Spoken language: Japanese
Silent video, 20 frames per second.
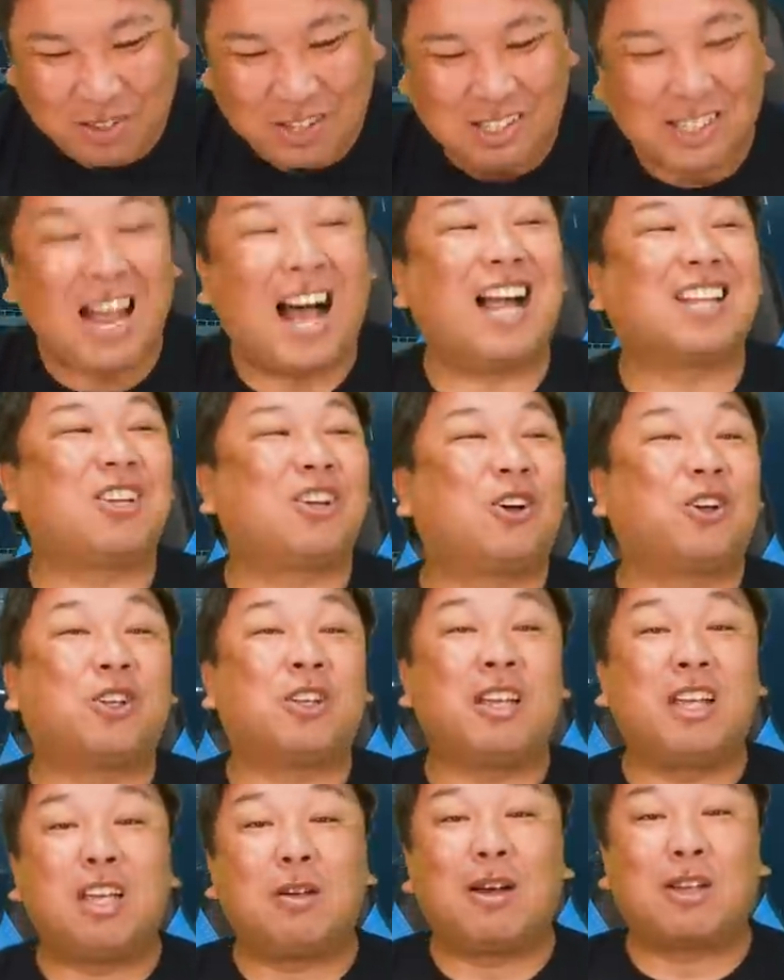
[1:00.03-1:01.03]
さあというこ
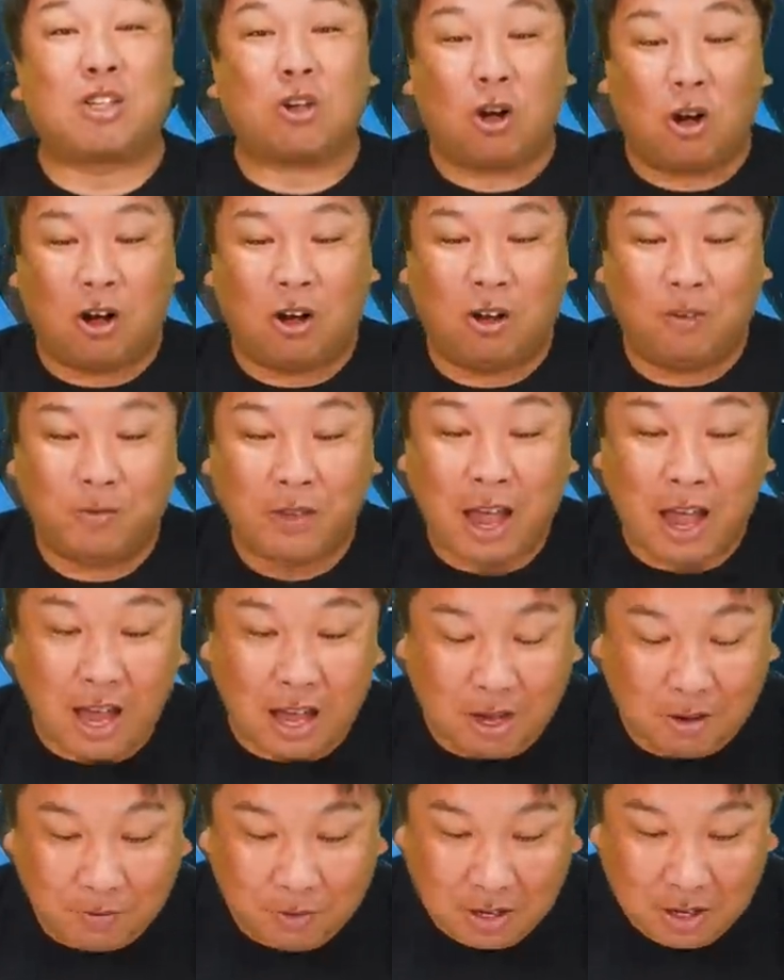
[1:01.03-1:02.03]
とでいきましょう
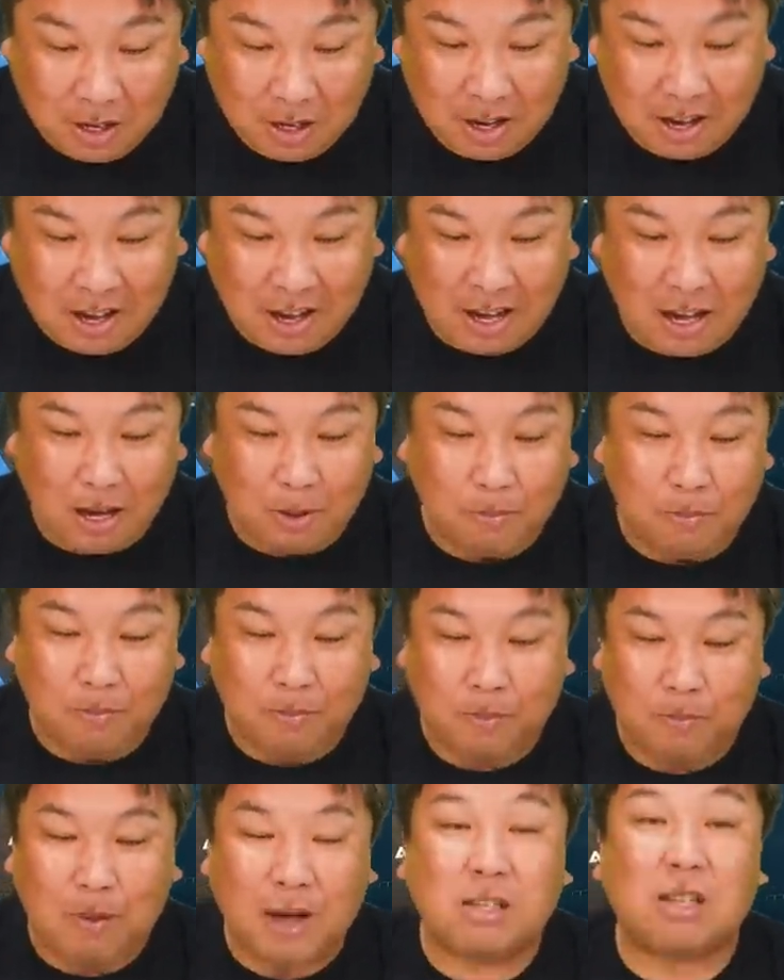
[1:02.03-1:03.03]
ね
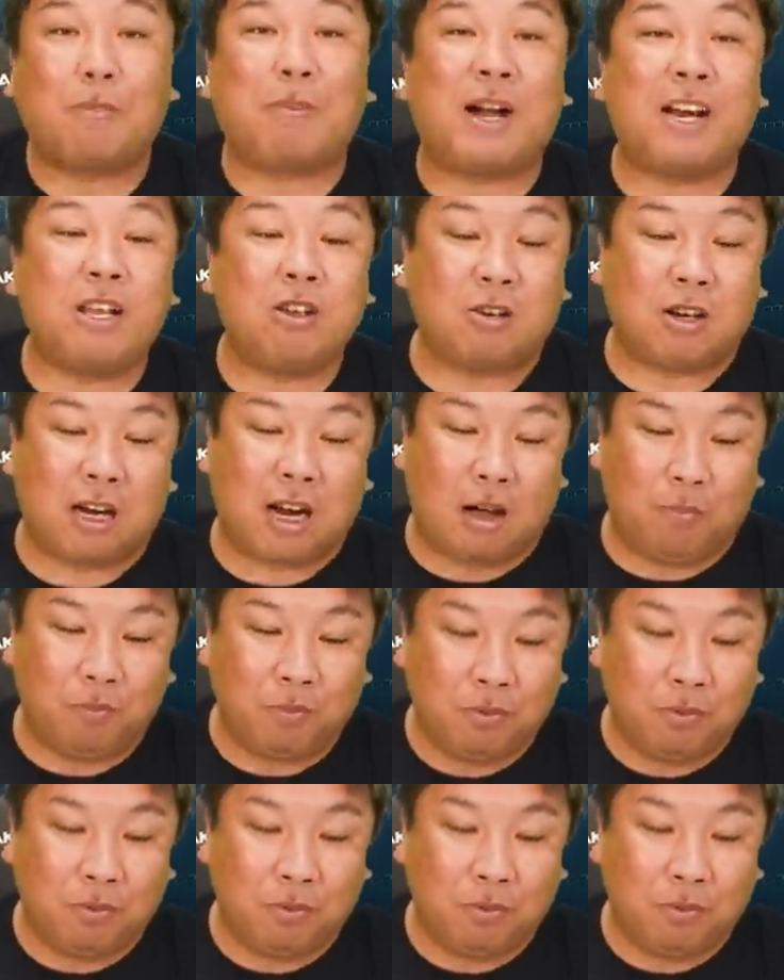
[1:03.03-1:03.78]
えー、まずはパ・リーグから